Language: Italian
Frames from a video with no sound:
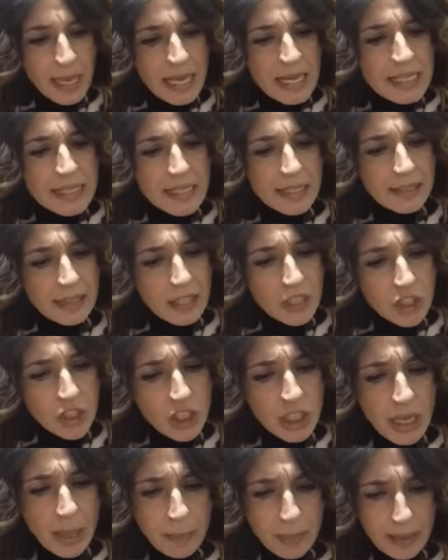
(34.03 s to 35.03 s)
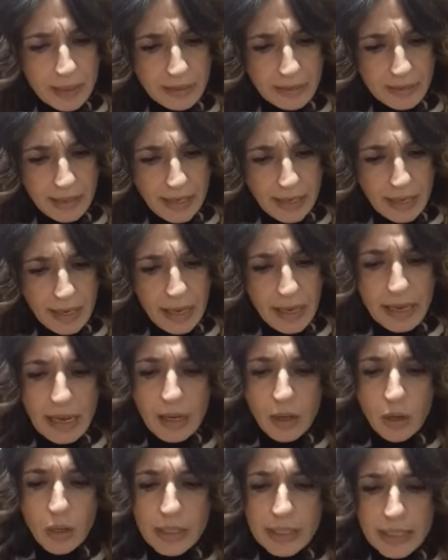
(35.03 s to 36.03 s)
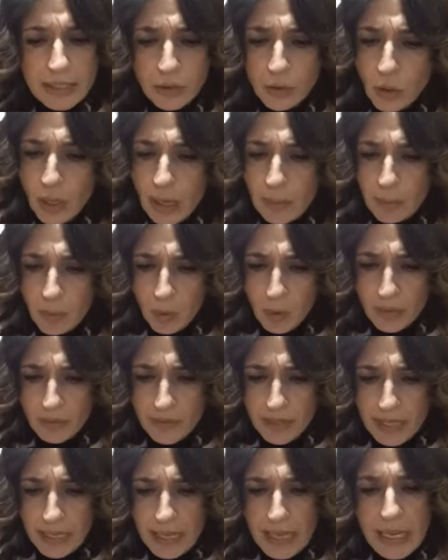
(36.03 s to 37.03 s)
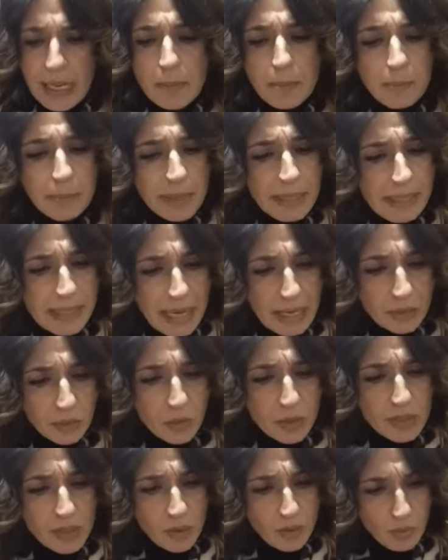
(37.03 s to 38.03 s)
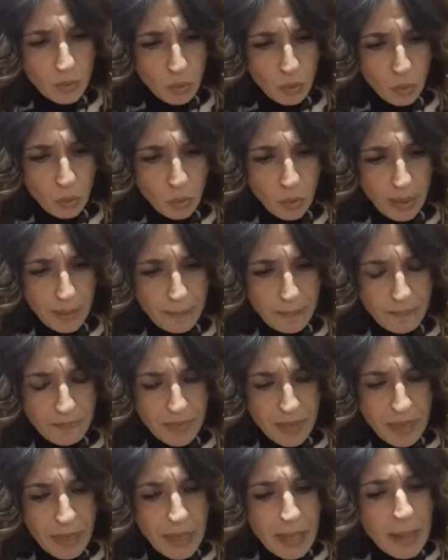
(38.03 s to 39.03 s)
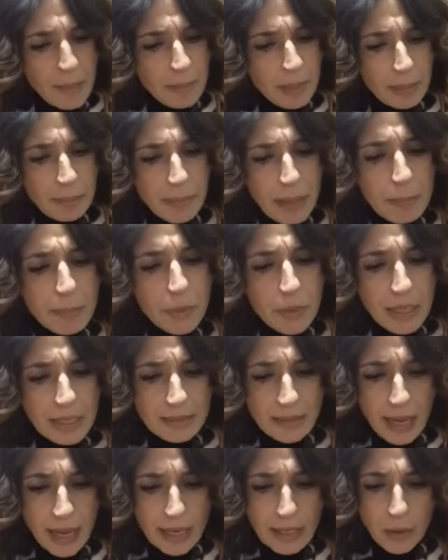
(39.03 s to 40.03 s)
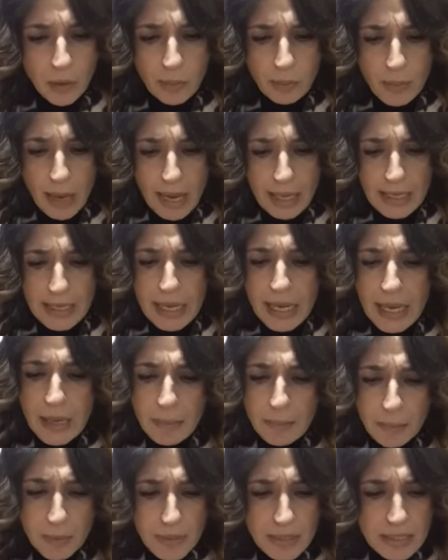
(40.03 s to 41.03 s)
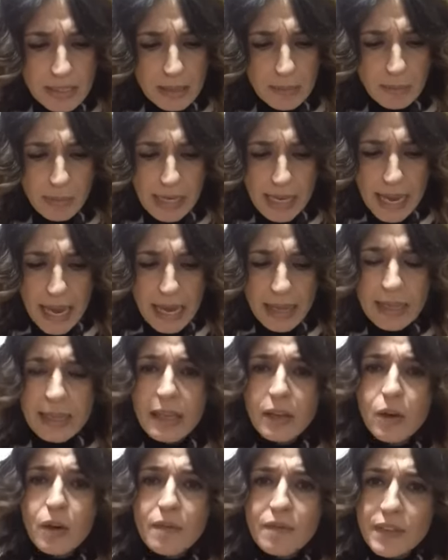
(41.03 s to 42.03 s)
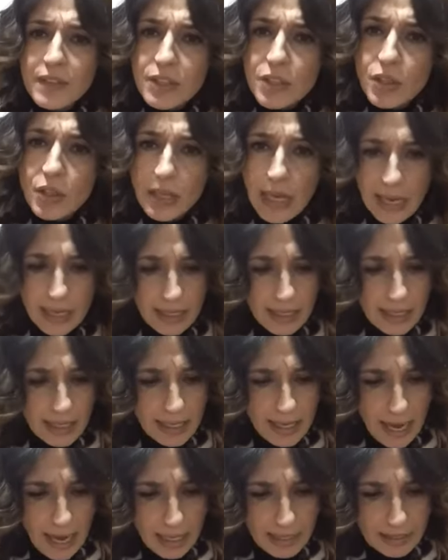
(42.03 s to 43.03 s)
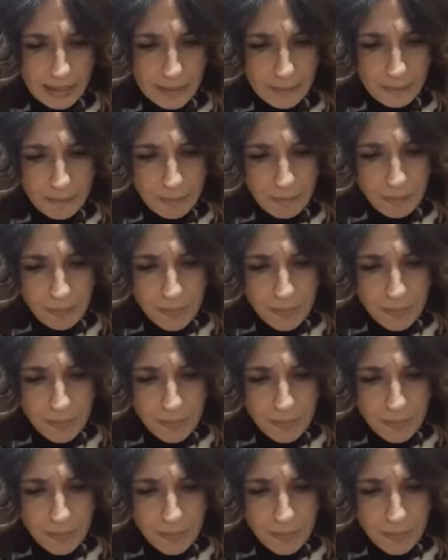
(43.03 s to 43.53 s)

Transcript: Si trascina per terra raccogliendo la polvere e impigliandosi ovunque. Per Babbo Natale ormai è impossibile anche confezionare i regali.